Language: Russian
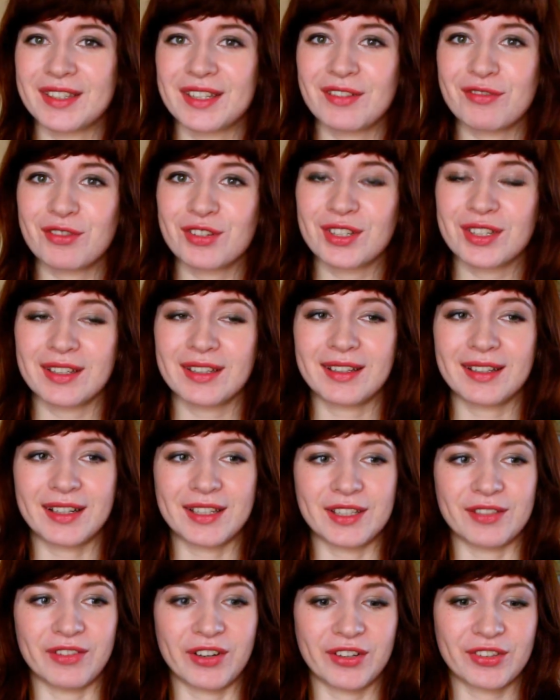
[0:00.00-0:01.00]
Девушки
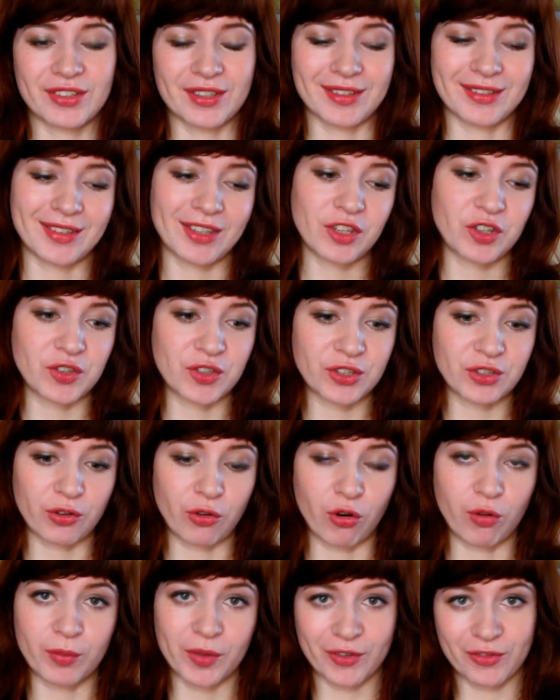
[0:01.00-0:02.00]
одеваются достаточно
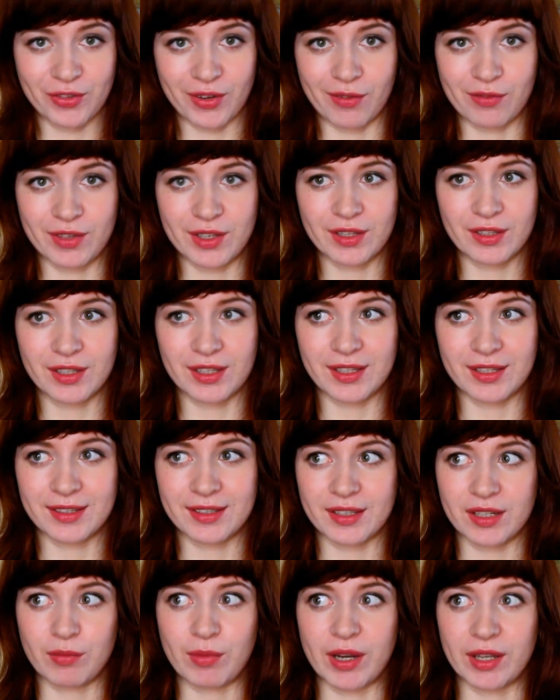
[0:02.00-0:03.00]
скромно в сравнении
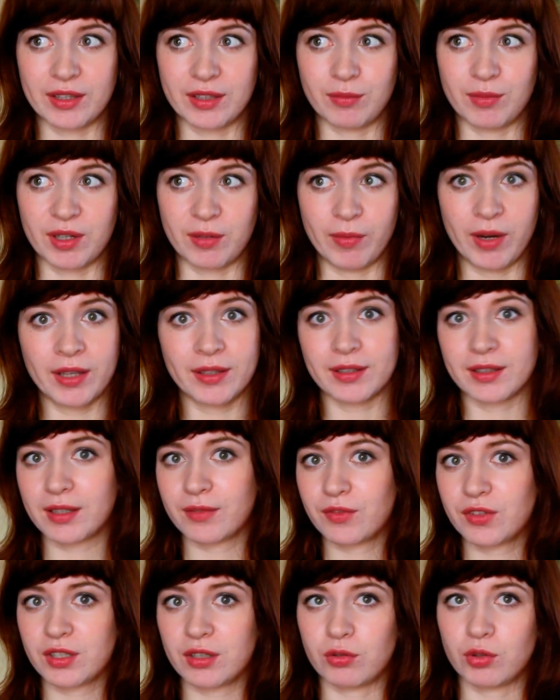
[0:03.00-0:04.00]
с ребятами. Ребята
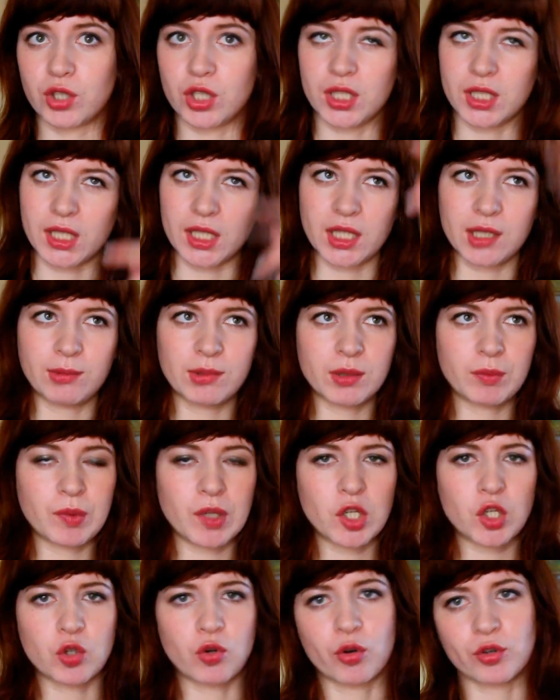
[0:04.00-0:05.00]
там все очень с какими-то
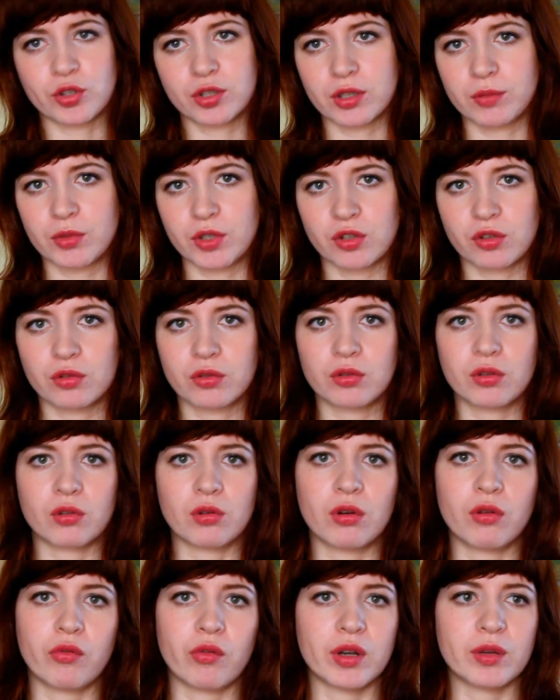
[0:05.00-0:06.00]
прическами, с
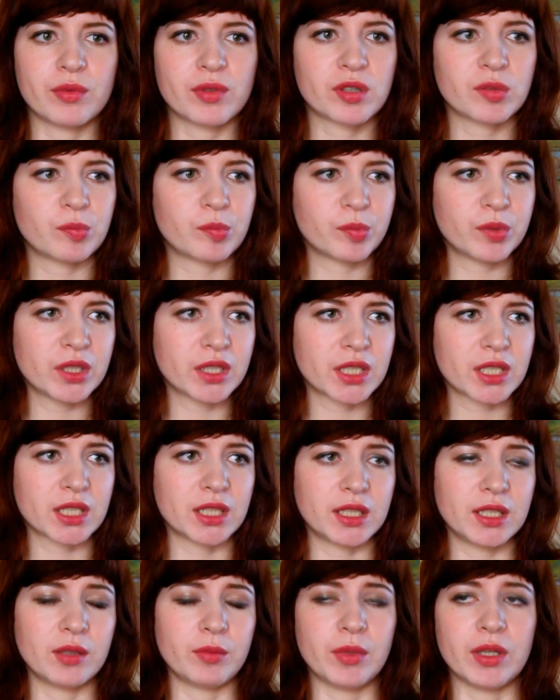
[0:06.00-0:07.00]
татуировками, с
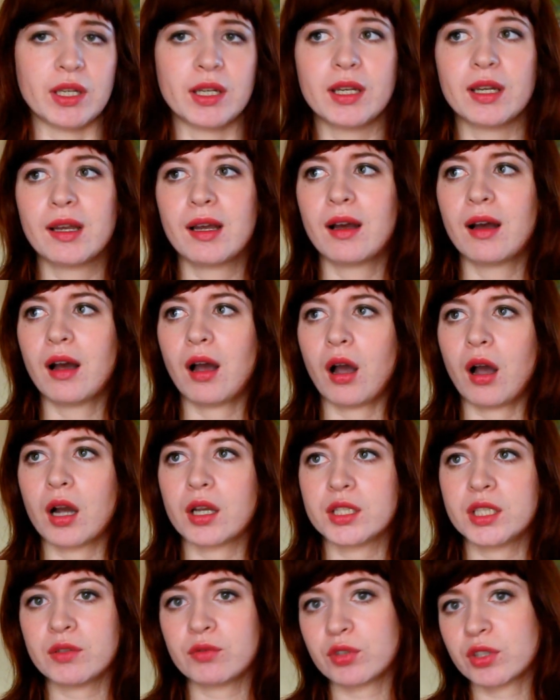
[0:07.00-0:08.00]
пирсингами.
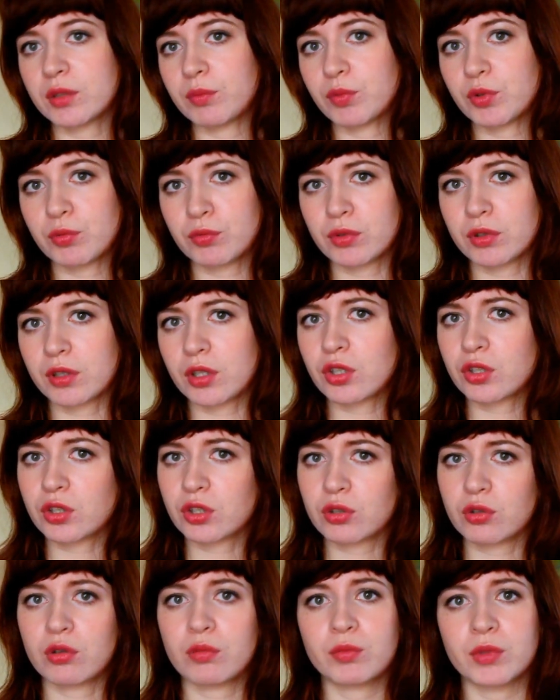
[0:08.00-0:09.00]
А девушки почему-то достаточно
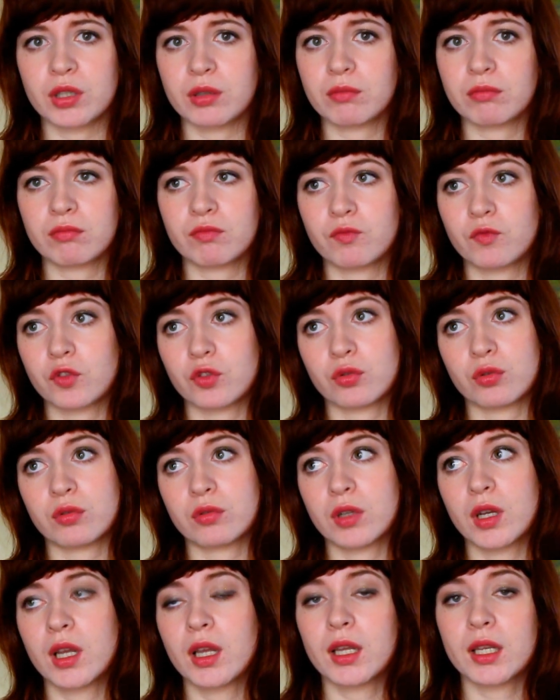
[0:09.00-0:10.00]
скромные.
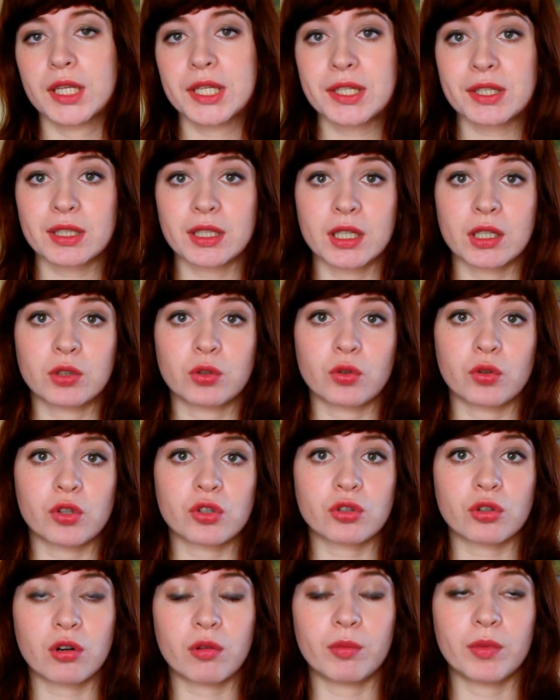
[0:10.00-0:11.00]
Все. Единственное, кто не
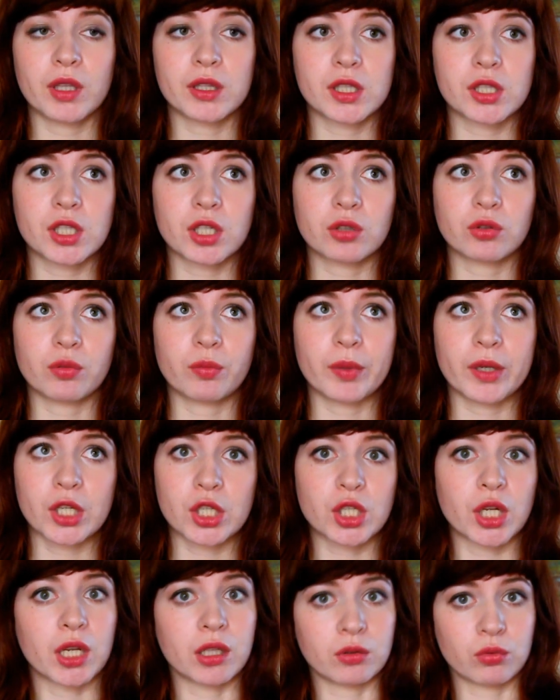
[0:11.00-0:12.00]
скромный, это те, кто
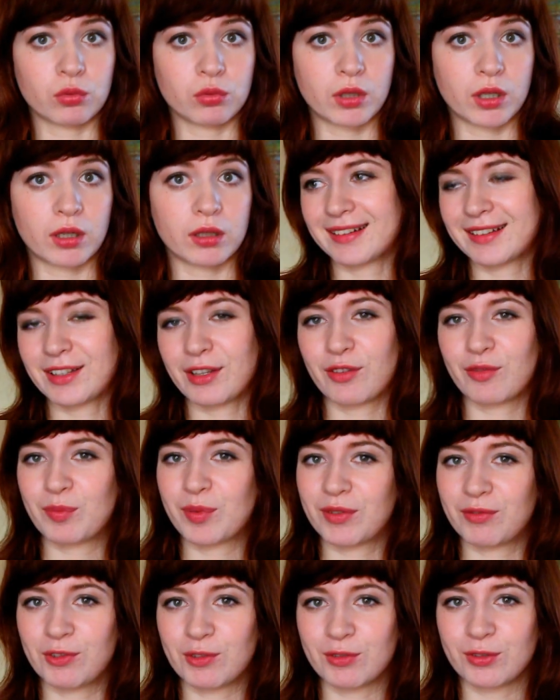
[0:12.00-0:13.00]
приезжает туда. А когда я
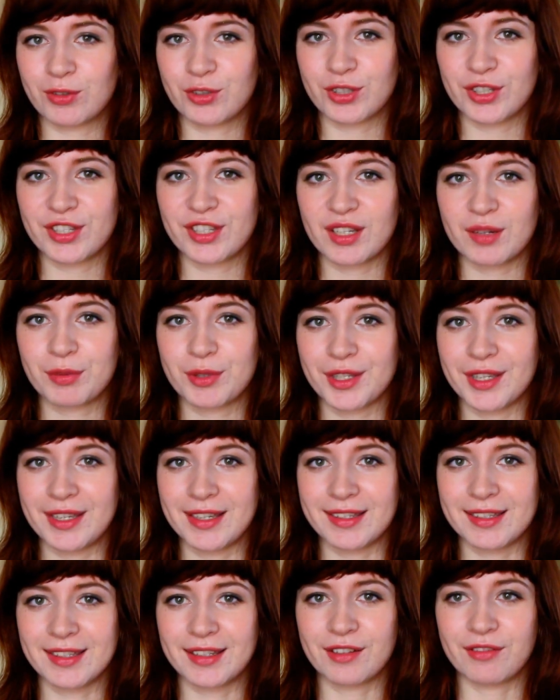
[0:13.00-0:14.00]
впервые слышала сербский
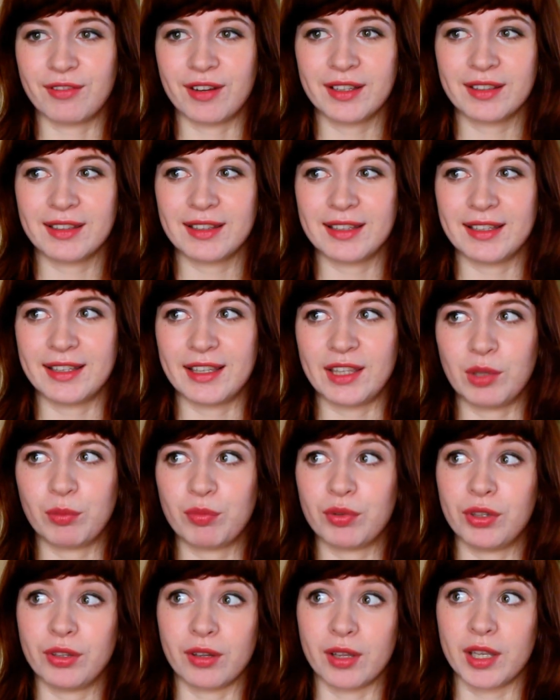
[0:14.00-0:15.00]
язык в Англии, я не
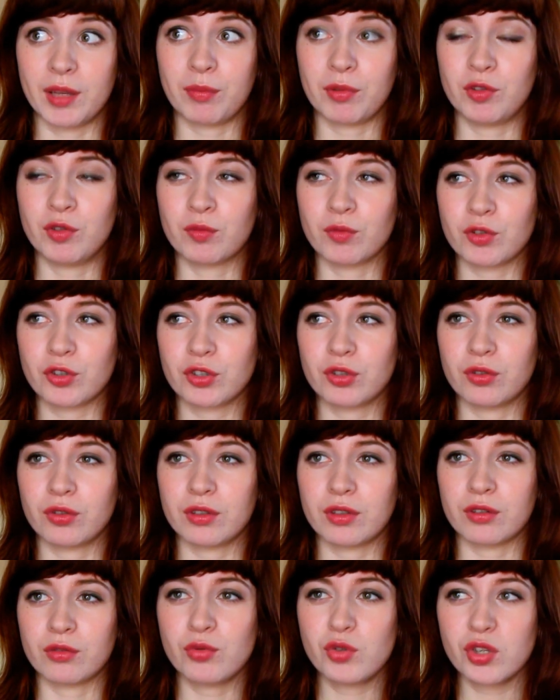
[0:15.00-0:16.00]
поняла. Я подумала, что
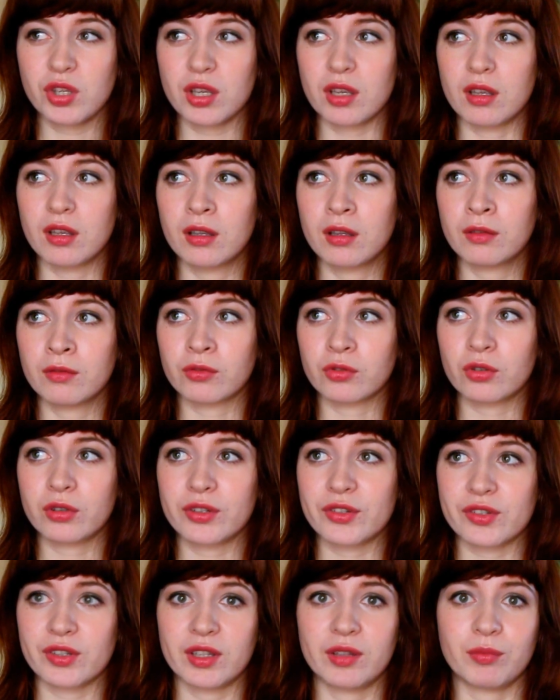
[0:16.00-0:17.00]
это русский, но
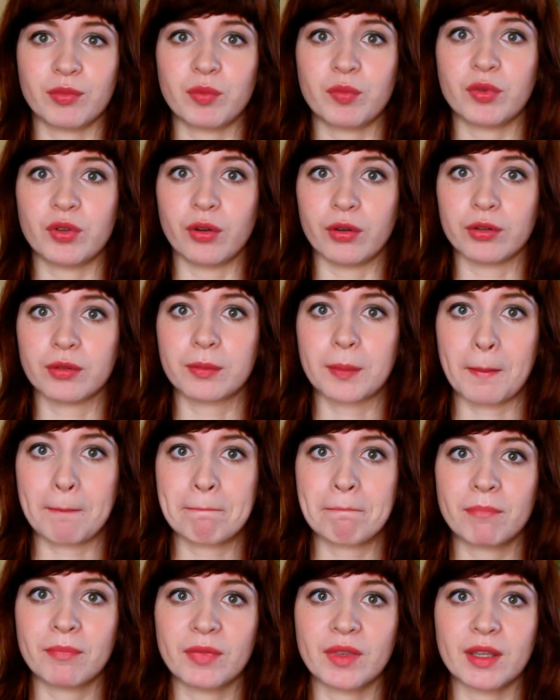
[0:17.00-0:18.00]
только задом наперед.
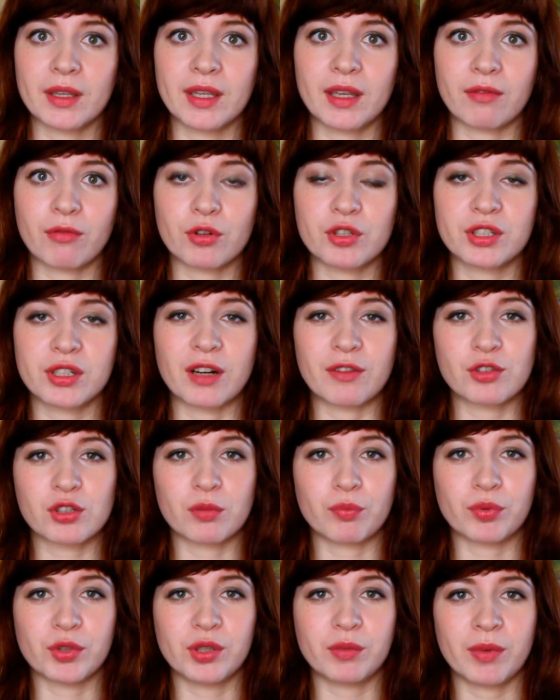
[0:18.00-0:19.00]
Я вроде как
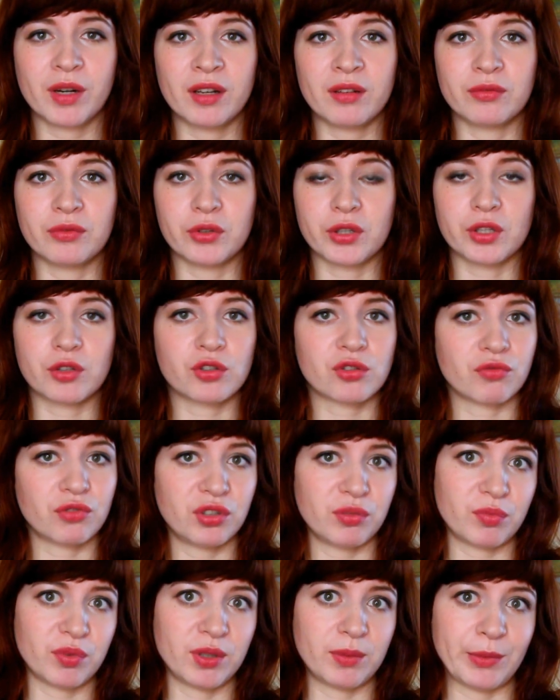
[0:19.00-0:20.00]
все понимаю, но я ничего
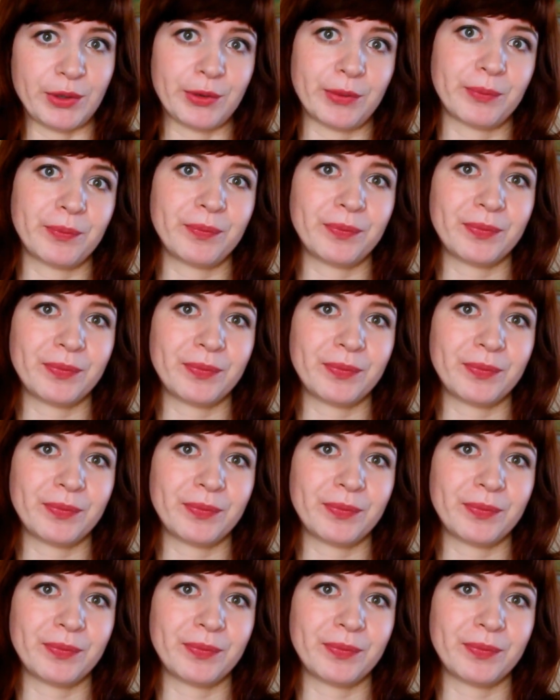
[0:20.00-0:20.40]
не понимаю.